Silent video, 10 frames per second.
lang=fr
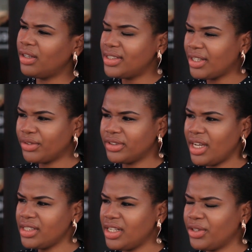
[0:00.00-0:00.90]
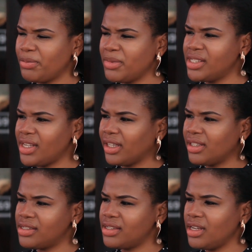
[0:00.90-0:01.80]
Les avantages d'être mise
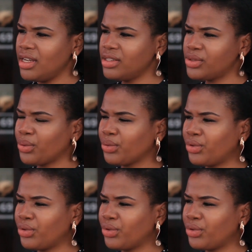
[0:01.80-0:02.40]
RDC sont